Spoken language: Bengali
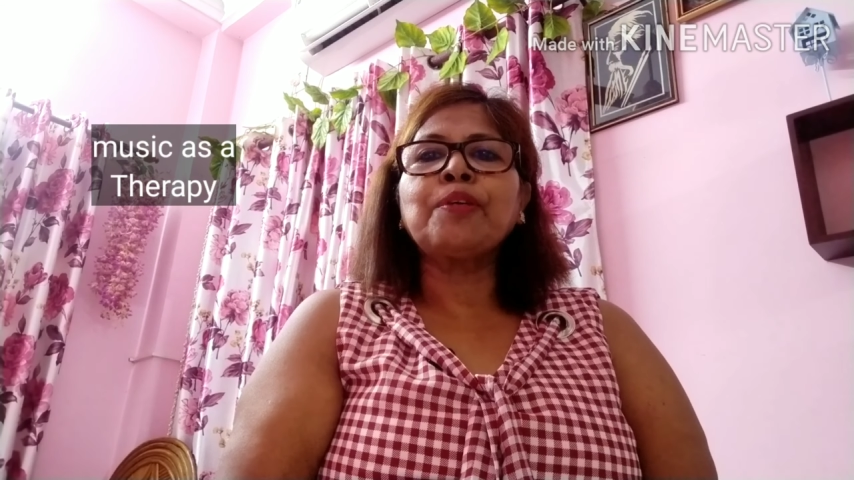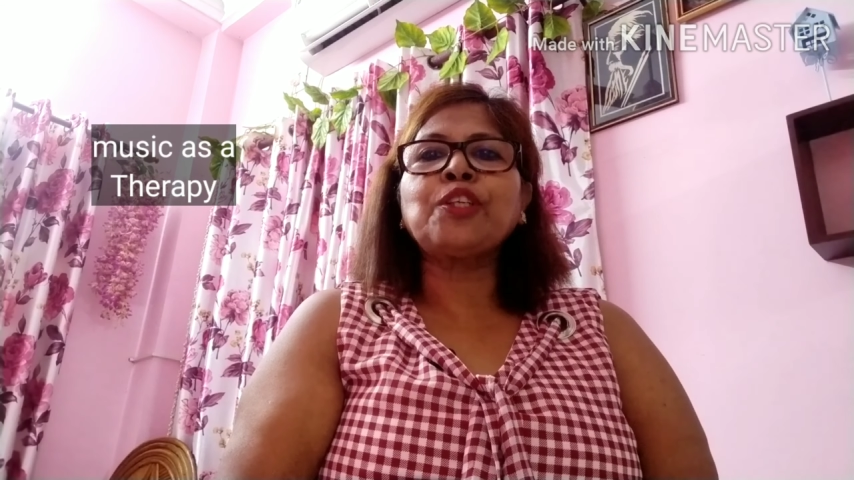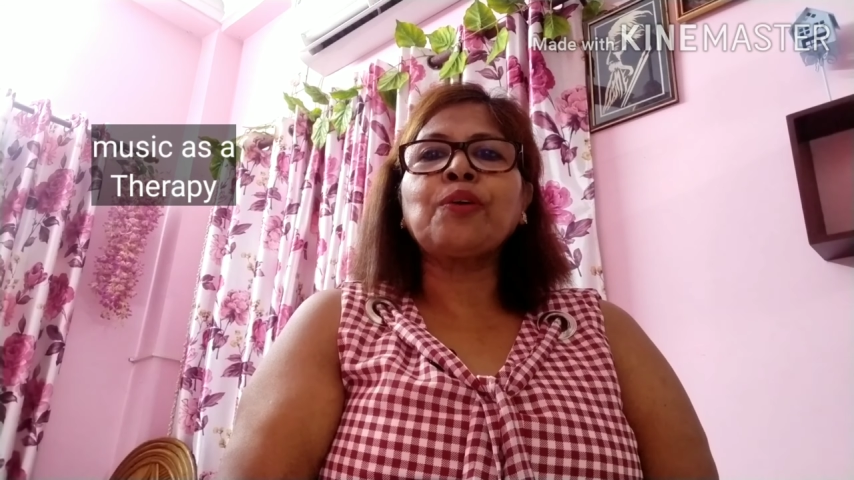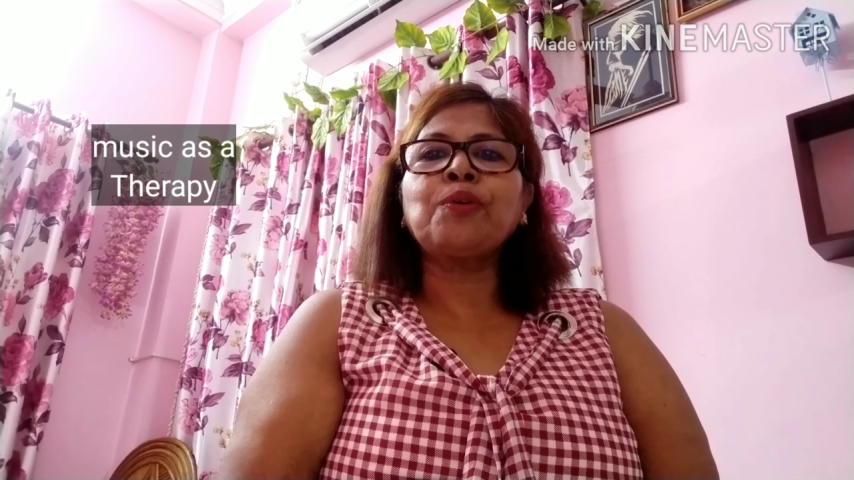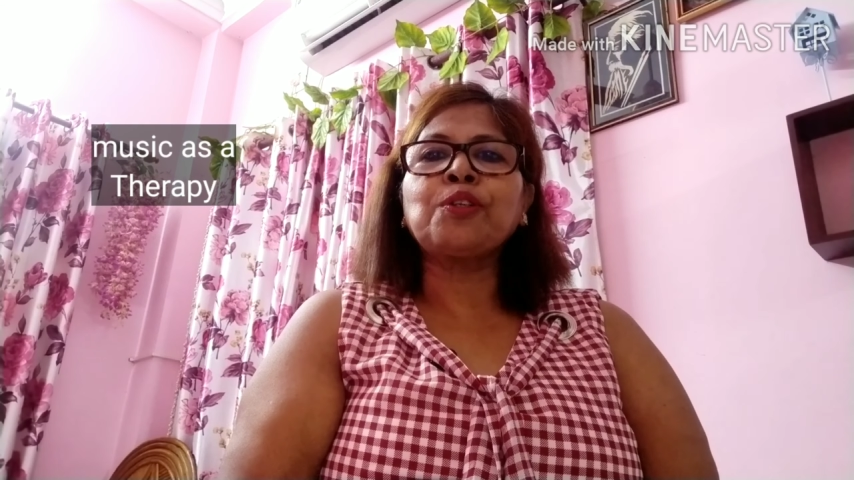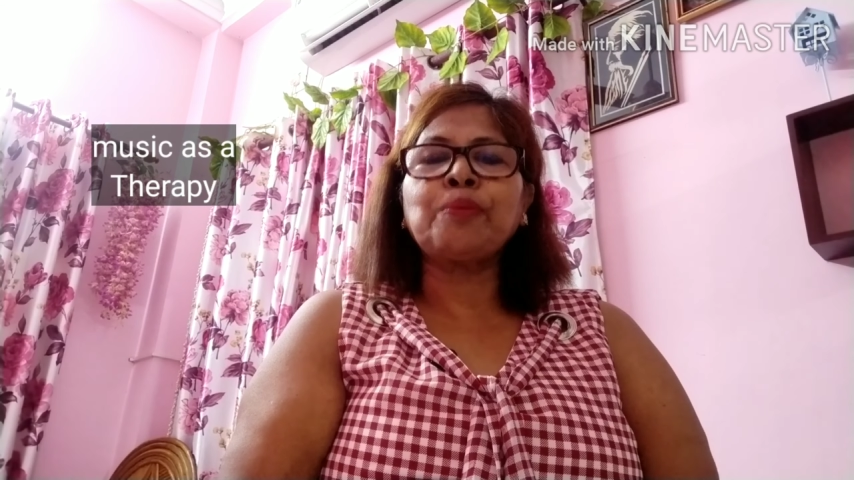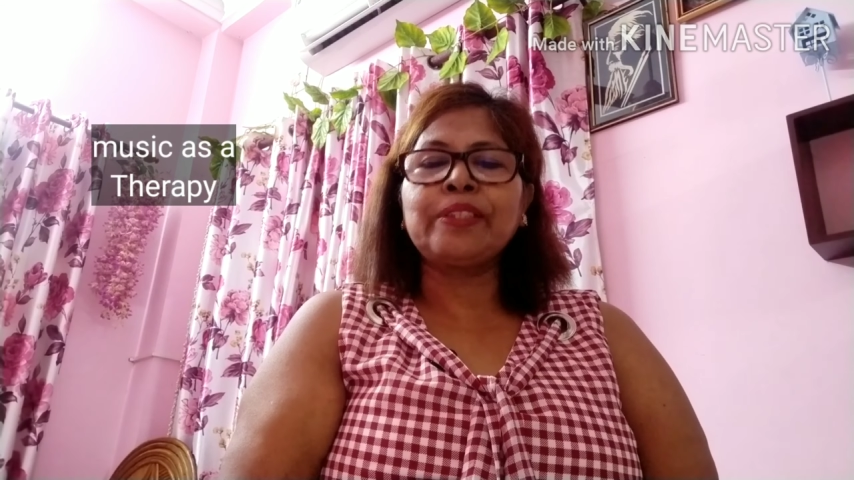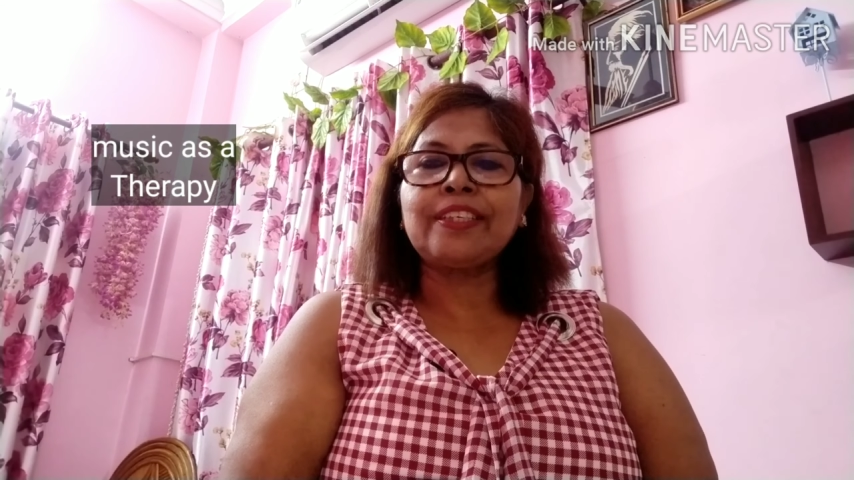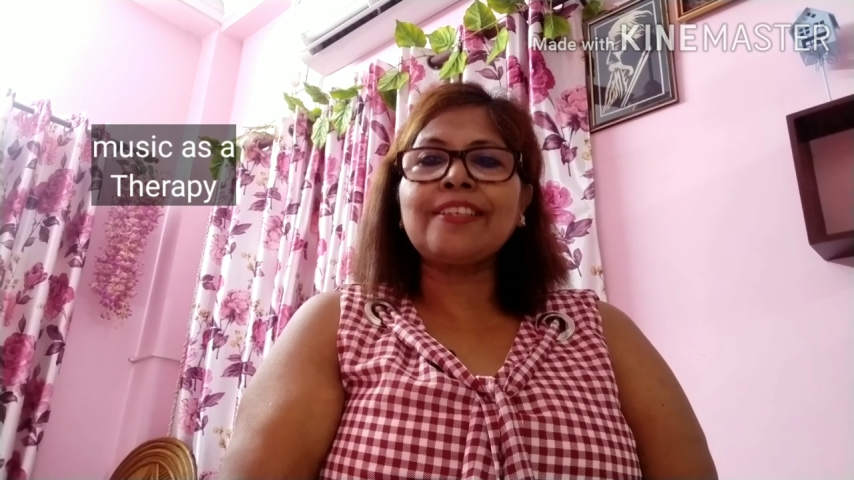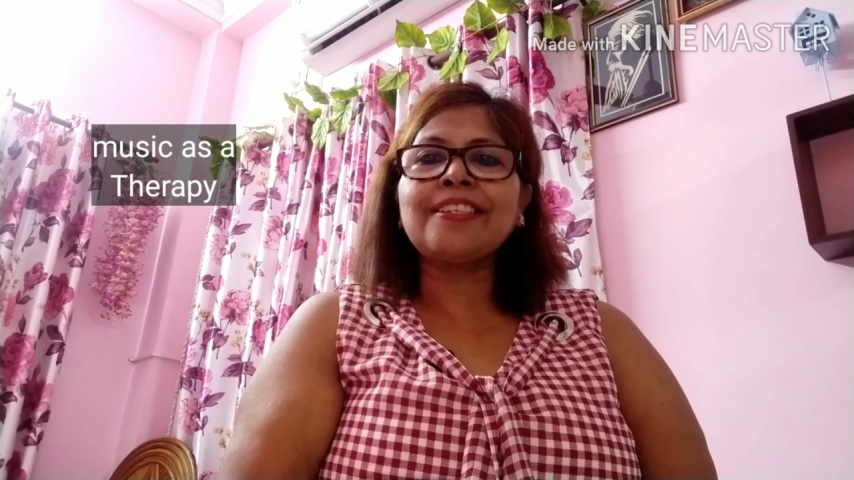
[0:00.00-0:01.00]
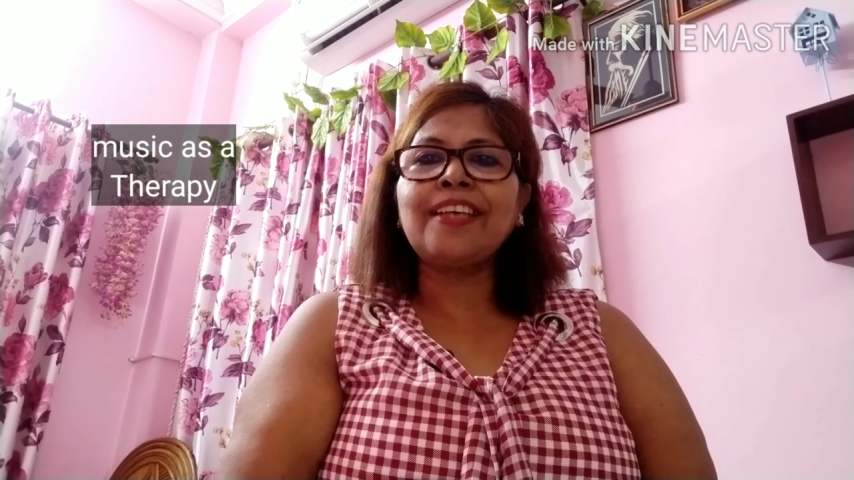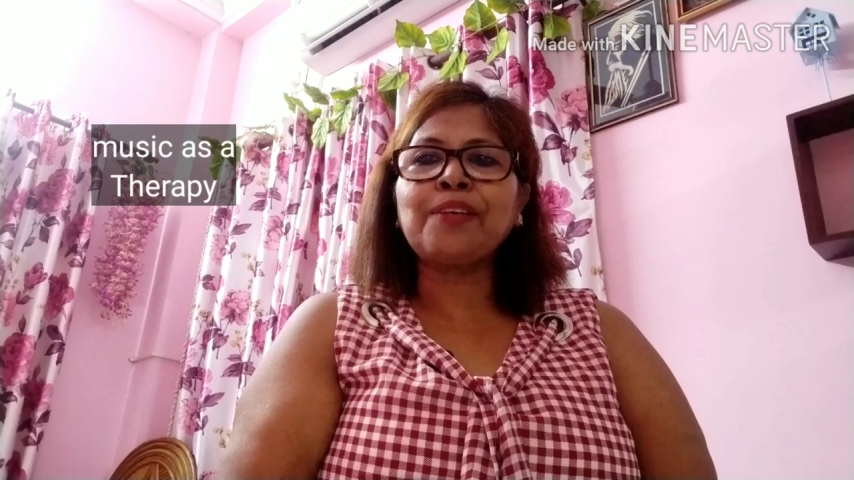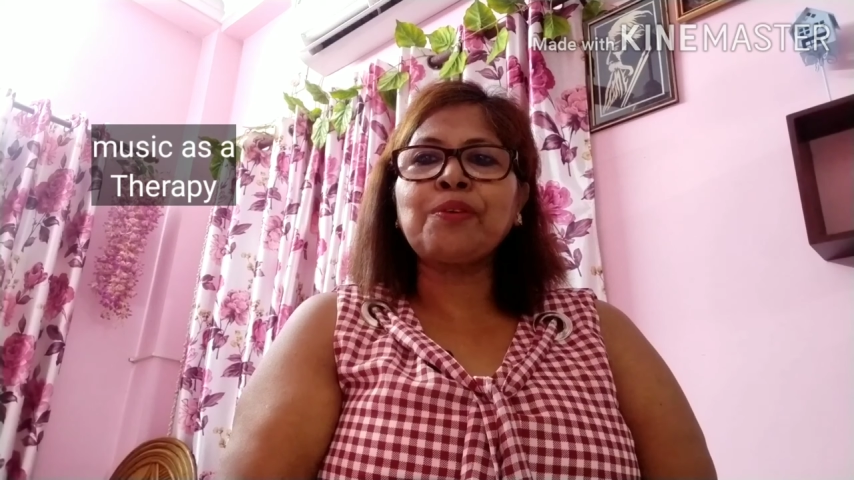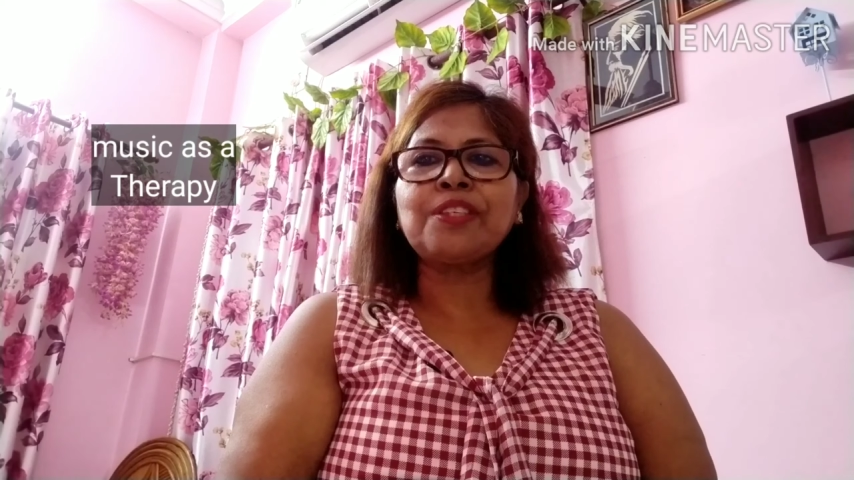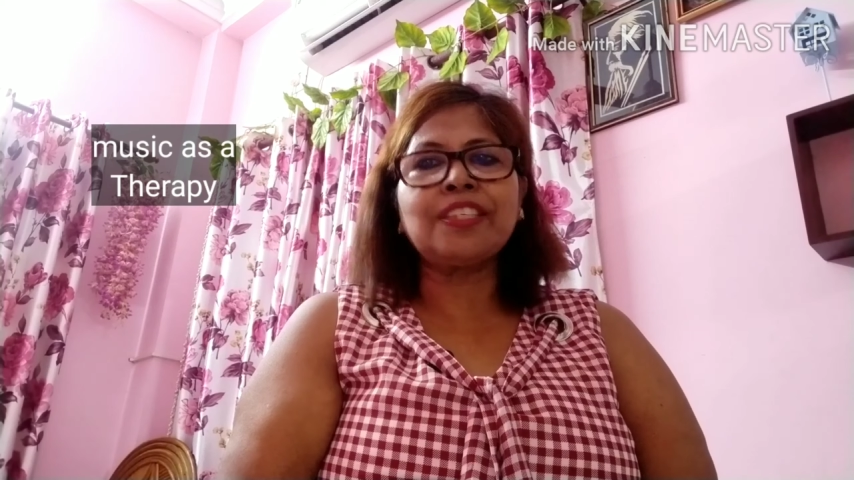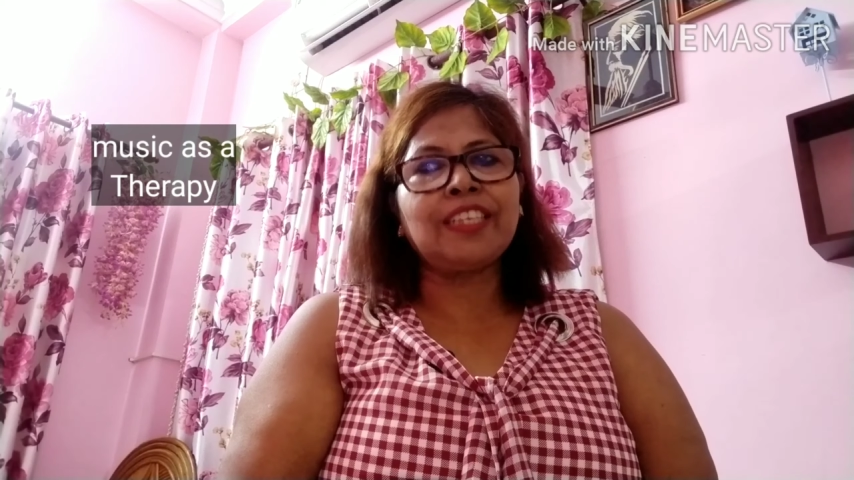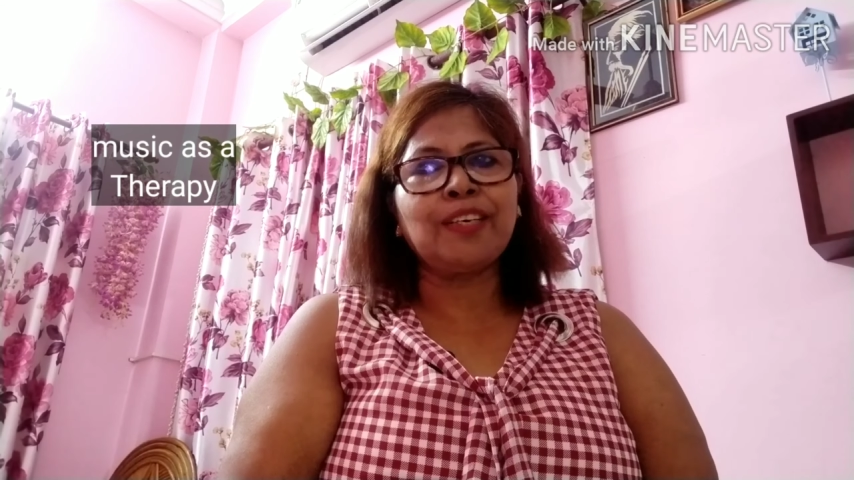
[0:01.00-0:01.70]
বিষয়গুলো তোমাদেরকে শেয়ার করেছি